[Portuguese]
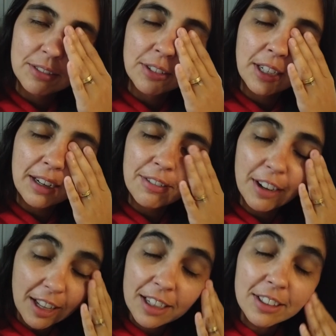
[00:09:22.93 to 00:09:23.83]
vou nem
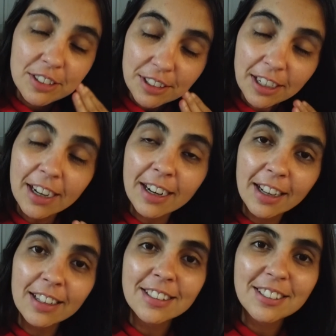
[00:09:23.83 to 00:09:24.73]
falar que eu tirei
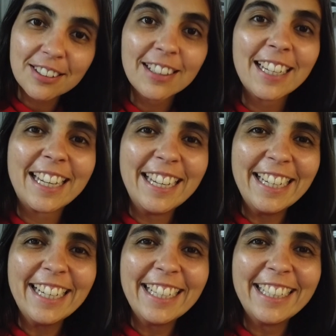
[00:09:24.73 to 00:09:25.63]
aquela
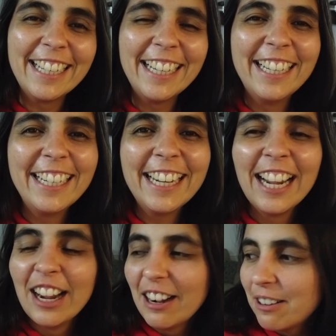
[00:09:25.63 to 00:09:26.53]
sonequinha, né?
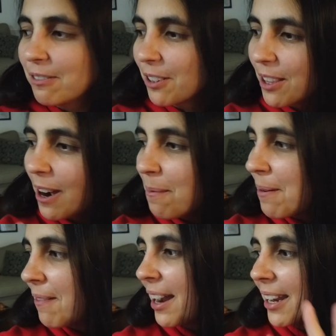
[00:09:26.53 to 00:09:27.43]
Vou dar
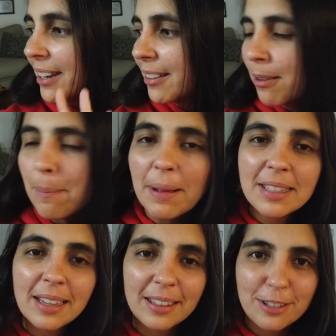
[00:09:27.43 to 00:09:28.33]
uma varrida, uma
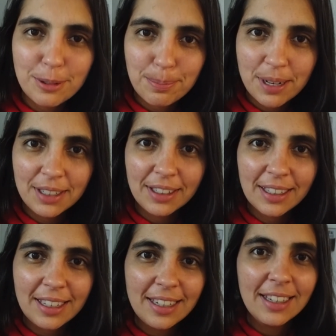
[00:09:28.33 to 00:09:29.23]
passada de pano
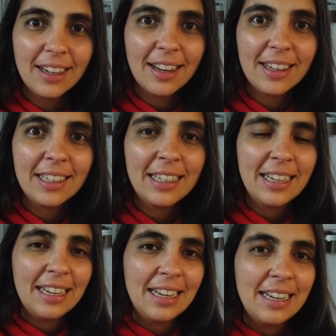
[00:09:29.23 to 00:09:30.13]
aqui, né?
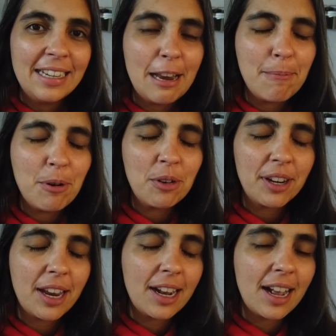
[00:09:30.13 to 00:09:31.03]
E é bom
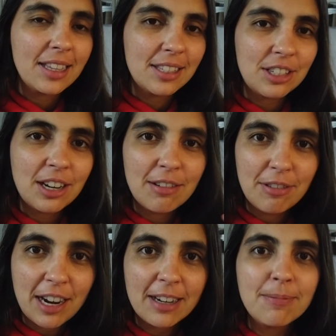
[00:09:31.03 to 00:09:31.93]
que a casa já
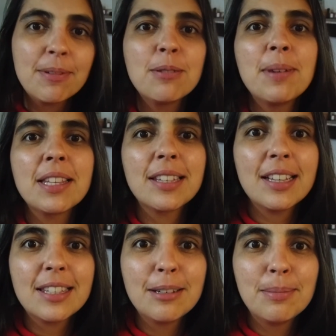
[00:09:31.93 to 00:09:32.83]
vai
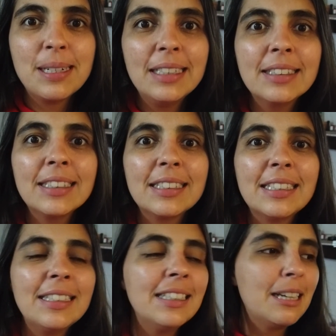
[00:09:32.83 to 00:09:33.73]
começar a semana,
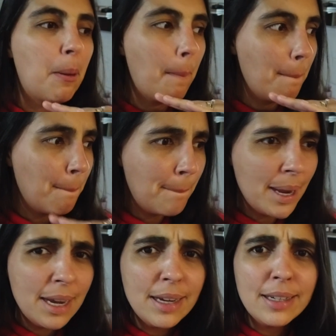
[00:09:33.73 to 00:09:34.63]
né?
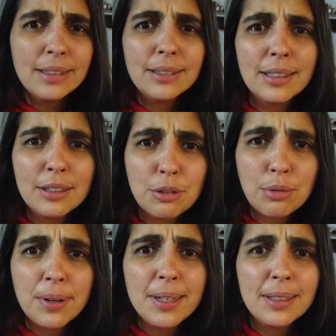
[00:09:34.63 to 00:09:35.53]
bem
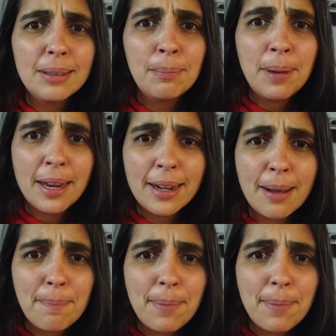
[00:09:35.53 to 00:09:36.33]
tranquila, bem na